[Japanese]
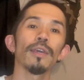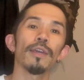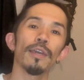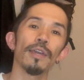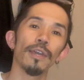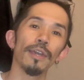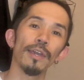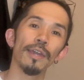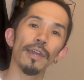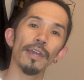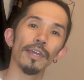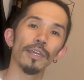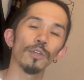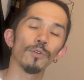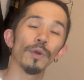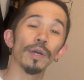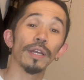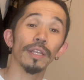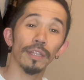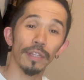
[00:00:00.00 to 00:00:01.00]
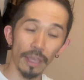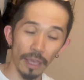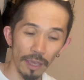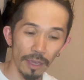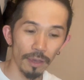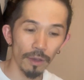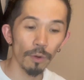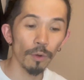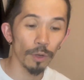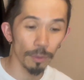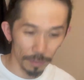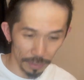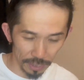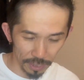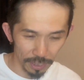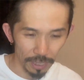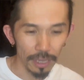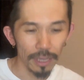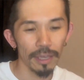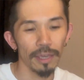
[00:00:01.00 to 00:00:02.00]
えー、言われておりま
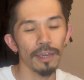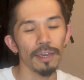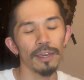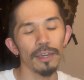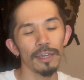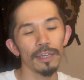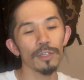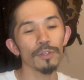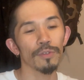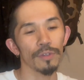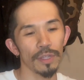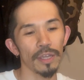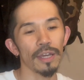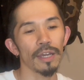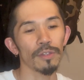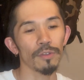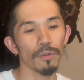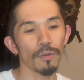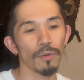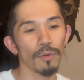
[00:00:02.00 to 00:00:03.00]
す。え非常にね、あの